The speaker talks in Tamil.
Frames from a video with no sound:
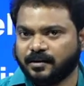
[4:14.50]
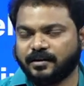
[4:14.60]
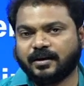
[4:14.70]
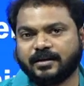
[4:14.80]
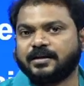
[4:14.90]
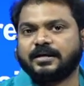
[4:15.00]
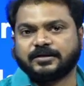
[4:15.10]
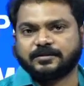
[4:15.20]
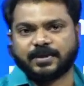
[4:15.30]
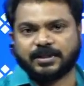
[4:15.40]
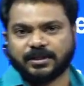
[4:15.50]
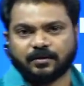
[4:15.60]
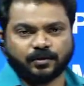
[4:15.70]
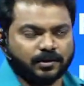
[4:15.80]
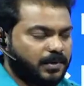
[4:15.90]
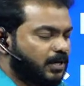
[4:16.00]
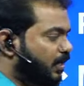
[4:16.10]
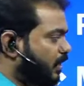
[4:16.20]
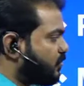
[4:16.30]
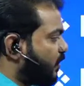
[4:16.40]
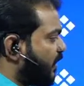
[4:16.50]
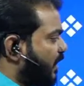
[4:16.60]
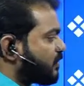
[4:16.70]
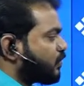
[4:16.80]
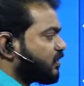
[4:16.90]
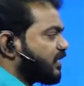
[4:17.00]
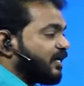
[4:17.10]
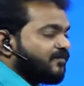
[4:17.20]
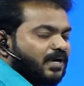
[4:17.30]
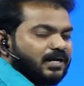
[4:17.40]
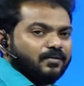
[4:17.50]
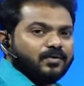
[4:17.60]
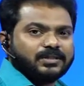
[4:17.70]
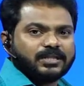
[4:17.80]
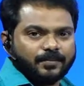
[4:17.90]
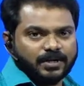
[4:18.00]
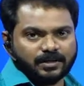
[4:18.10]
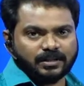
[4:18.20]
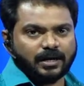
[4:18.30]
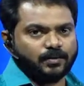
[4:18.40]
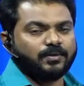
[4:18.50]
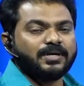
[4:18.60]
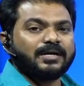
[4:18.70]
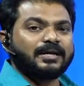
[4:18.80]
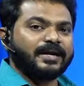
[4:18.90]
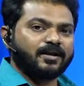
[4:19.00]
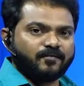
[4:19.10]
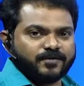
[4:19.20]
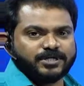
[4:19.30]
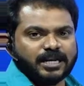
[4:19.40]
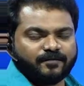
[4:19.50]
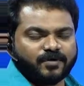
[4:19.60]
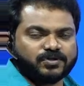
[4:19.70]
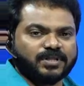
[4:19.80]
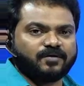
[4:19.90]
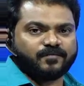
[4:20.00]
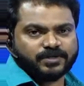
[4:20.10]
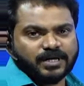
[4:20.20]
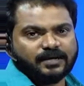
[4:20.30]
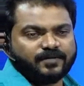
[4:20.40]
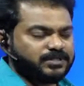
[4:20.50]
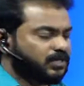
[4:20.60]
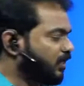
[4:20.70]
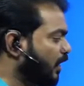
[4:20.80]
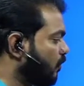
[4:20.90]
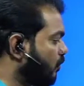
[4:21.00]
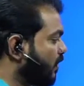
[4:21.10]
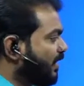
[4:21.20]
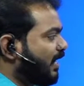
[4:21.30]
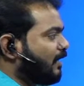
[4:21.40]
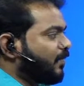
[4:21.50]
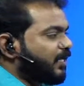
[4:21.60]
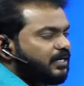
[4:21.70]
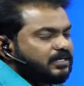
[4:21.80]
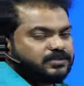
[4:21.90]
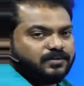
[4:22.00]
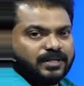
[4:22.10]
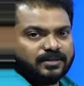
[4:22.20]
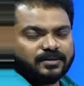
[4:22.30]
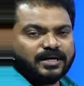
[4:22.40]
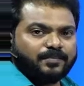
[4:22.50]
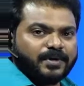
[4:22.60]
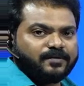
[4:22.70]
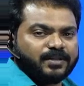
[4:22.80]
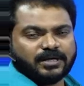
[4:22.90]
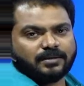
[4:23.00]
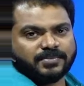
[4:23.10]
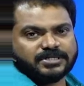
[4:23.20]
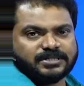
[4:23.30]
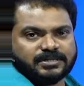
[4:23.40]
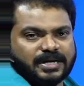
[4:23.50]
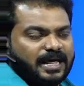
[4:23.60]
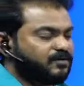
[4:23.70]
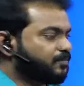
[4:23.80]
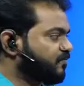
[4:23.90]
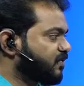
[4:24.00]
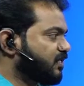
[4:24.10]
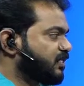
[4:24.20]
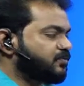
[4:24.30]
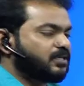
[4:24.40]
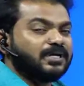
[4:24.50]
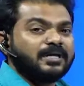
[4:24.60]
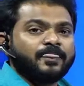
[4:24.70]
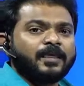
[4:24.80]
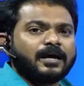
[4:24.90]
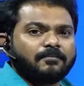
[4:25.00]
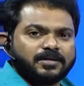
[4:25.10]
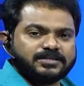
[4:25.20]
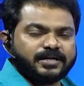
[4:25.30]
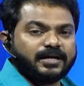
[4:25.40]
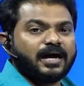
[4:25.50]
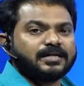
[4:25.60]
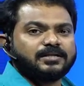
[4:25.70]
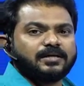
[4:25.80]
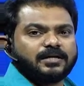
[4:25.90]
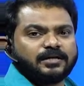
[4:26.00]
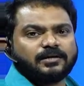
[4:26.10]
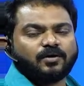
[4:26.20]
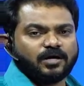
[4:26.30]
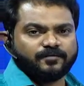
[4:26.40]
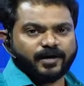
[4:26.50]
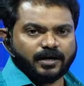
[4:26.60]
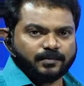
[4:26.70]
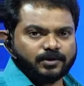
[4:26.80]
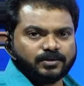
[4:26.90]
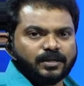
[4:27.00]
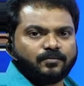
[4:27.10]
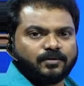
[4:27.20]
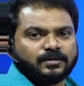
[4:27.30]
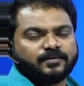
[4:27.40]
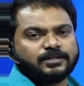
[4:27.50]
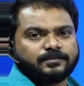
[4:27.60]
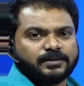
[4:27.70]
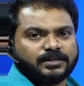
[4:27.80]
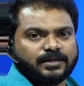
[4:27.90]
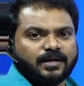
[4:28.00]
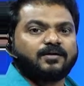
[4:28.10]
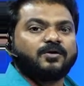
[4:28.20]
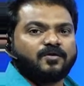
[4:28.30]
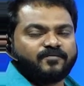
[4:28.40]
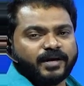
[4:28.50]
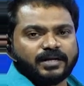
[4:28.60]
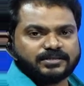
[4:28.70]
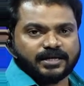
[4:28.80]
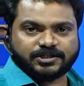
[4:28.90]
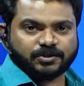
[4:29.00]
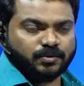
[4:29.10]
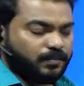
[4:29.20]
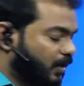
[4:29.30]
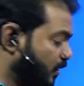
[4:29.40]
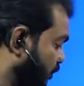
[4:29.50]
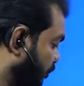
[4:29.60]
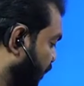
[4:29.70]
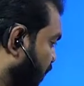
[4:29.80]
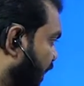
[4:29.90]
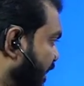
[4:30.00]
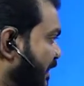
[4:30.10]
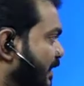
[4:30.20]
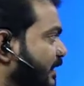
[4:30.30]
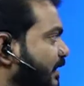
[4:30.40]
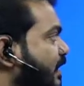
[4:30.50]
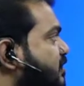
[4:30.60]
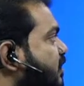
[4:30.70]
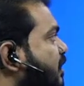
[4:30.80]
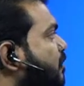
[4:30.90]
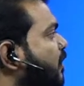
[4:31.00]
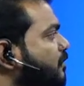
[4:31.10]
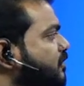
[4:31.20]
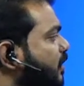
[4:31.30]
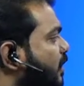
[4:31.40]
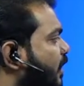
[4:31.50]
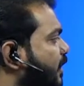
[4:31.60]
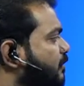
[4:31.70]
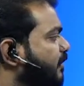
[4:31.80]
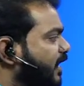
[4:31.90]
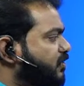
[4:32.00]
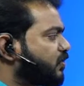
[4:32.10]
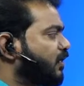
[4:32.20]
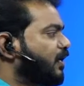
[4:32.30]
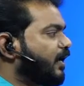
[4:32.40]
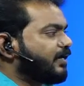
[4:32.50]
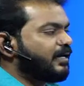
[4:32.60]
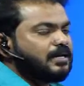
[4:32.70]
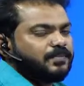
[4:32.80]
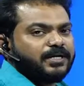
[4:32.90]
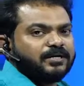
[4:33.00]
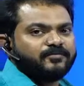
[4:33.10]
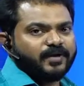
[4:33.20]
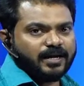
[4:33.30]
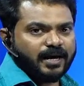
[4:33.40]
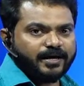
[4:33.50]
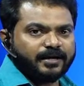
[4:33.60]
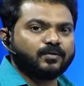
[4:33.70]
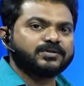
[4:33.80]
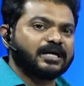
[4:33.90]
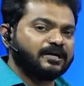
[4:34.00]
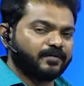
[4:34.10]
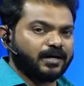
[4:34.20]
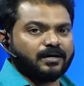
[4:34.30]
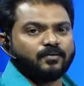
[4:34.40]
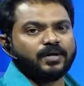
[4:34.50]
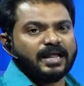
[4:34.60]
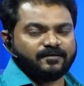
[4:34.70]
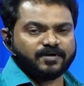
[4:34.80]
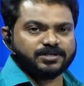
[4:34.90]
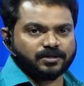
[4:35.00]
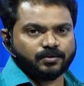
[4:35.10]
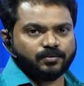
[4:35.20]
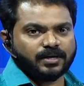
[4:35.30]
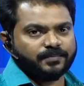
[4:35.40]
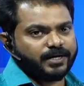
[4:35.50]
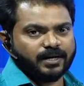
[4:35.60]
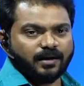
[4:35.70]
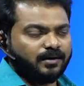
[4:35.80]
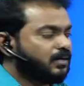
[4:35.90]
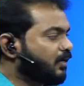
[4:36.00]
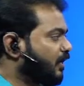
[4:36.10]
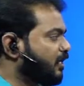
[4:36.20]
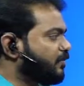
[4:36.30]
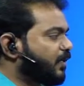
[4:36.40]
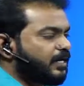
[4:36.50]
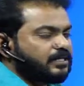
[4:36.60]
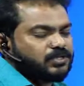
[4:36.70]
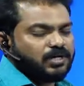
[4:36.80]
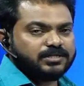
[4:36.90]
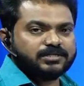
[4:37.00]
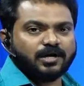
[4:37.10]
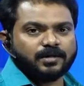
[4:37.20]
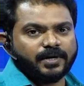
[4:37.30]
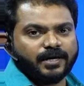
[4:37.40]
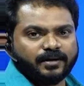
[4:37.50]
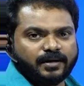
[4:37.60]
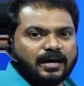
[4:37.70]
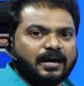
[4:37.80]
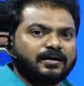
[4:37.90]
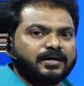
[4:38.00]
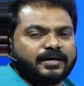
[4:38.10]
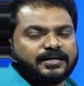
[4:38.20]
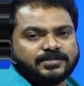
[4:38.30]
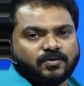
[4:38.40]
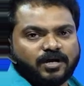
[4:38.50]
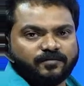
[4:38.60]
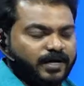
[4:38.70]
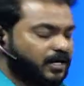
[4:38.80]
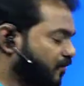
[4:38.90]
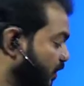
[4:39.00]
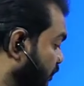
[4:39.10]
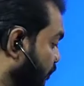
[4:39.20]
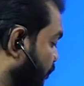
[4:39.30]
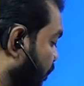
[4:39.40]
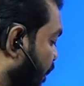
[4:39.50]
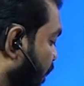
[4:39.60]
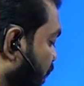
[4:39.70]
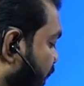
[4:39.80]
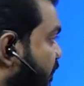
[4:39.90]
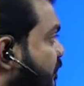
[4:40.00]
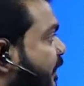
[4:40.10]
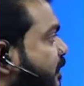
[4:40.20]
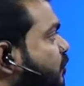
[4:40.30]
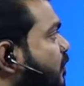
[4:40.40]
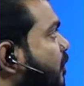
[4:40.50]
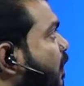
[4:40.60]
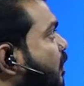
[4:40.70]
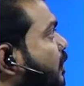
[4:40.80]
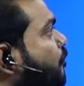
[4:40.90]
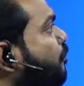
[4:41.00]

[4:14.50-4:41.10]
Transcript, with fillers: இங்கே அதெல்லாம் வந்து பார்த்தீங்கன்னா ஒத்துக்க மாட்டாங்க ஸோ இன்கேஸ் உங்கள் சர்டிஃபிகேட்டில் உங்களுக்கு தமிழ் இருந்தாலும் இல்லை என்ன அஃபிஷியல் லாங்குவேஜோ அந்த அஃபிஷியல் லாங்குவேஜ் இருந்தாலும் எல்பிடி டெஸ்ட் வந்து அதாவது எல்பிடி வந்து கம்பல்சரி லாங்குவேஜ் ப்ரொஃபஷனல் டெஸ்ட் வந்து கம்பல்சரி அதில் நீங்கள் குவாலிஃபை ஆனால் மட்டும்தான் உங்களுக்கு வந்து பார்த்தீங்கன்னா ஃபைனல் செலெக்ஷன் கொடுப்பாங்க ரைட் இன்கேஸ் நீங்கள் ப்ரிலிம்ஸ் கிளியர் ஆகிட்டு மெயின்ஸும் கிளியர் ஆகிட்டு எல்பிடியில் ஃபெயில் ஆகிட்டீங்க உங்கள் சர்டிஃபிகேட்டில் உங்கள் லாங்குவேஜ் இருந்து கூட அப்படின்னா கண்டிப்பாக நீங்க ஷார்ட் லிஸ்ட் ஆக மாட்டீங்க அங்கே நீங்கள் டிஸ்குவாலிஃபை ஆயிடுவீங்க ரைட் நெக்ஸ்ட் ஒன் பாருங்க